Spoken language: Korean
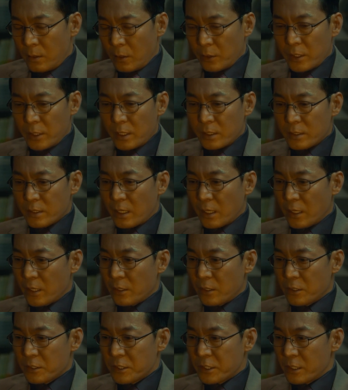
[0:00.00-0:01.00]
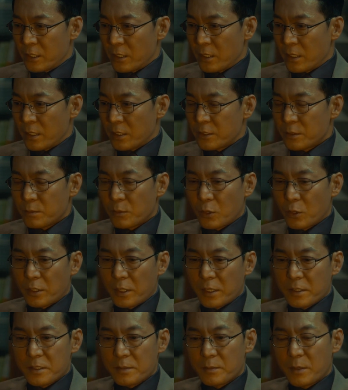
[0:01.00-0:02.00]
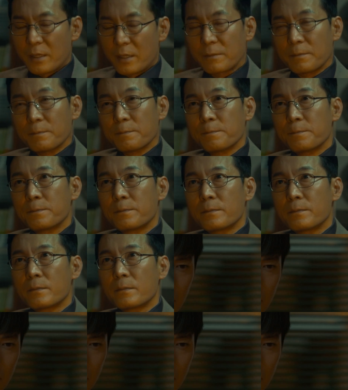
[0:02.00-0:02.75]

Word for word: 어디까지 강 계장을 신뢰하는지 는 모르겠지만